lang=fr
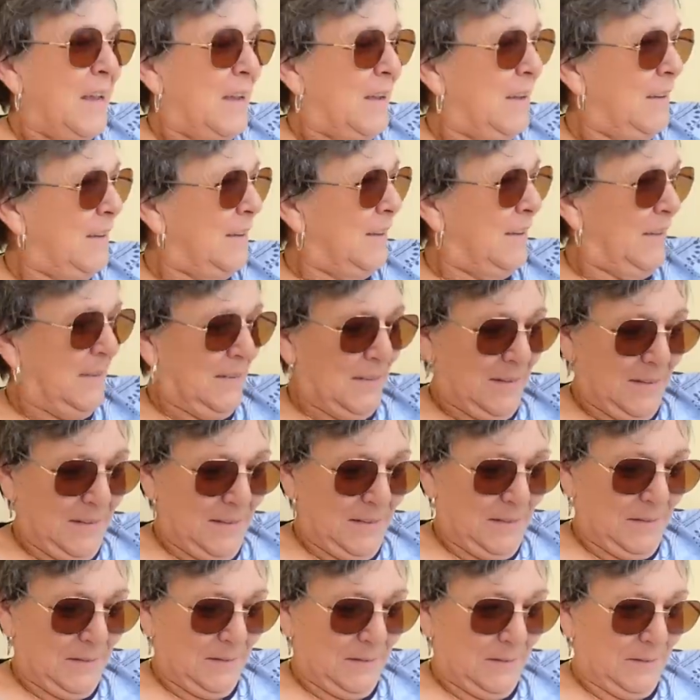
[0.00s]

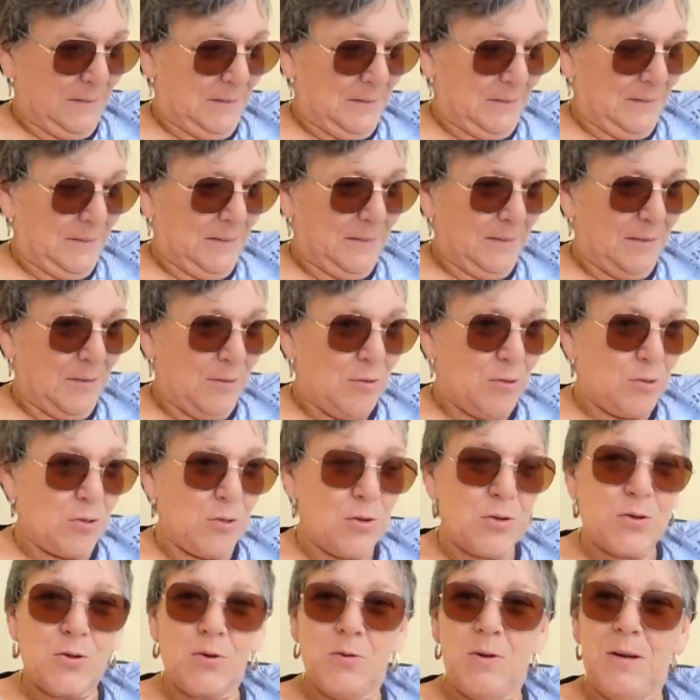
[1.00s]
je
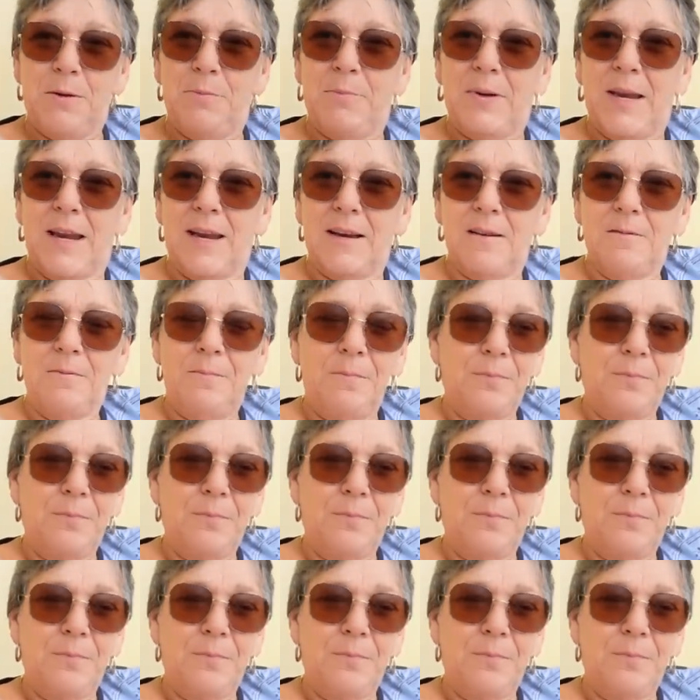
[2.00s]
suis bien.